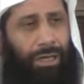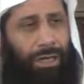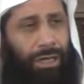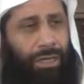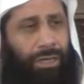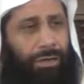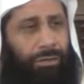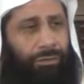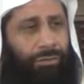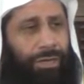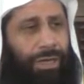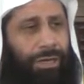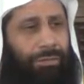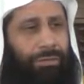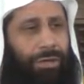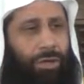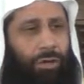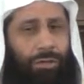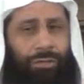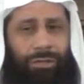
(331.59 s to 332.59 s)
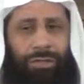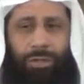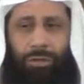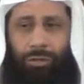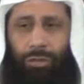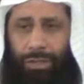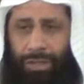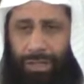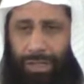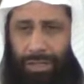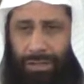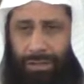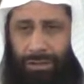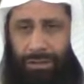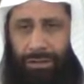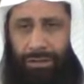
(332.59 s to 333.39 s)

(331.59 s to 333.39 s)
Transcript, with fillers: أنه فلما قبض قلنا